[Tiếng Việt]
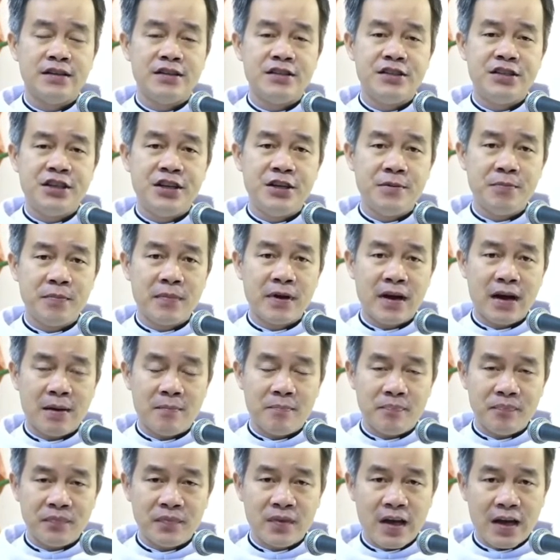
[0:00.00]
chìm
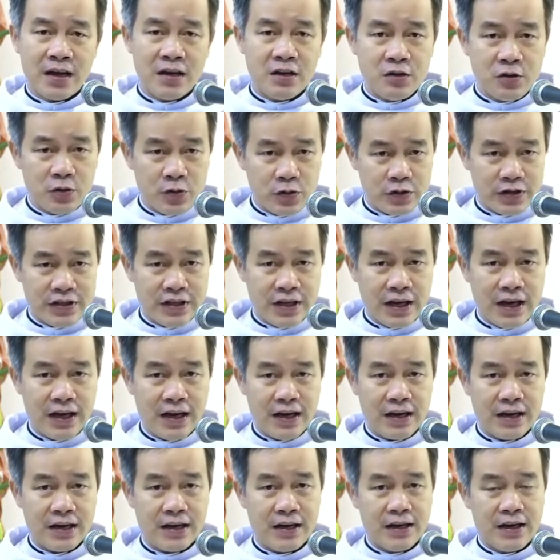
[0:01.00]
ngắm Thánh Du
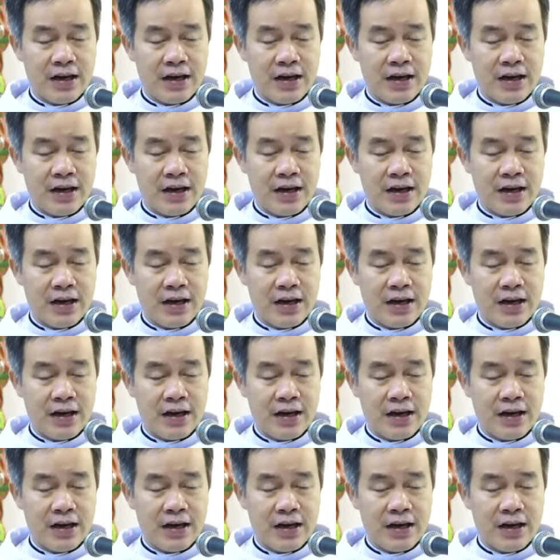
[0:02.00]
Xe,